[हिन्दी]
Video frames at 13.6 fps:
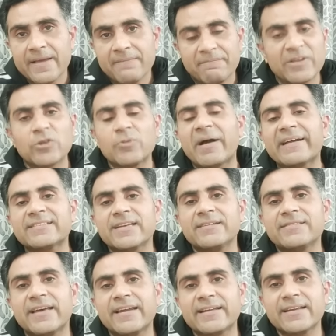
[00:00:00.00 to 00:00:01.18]
मैं तो पाकिस्तान
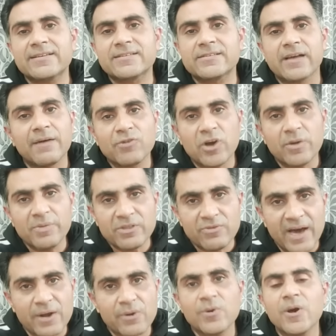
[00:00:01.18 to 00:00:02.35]
तहरीक इंसाफ का
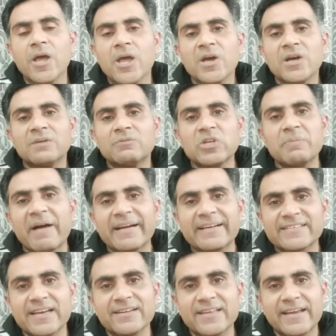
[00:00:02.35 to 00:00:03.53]
उम्मीदवार हूँ मुझे
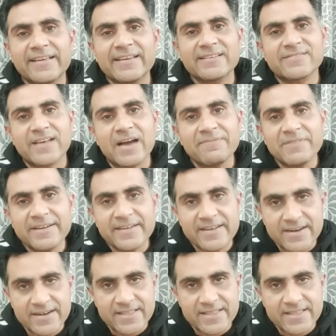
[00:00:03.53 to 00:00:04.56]
पाकिस्तान तहरीक इंसाफ ने टिकट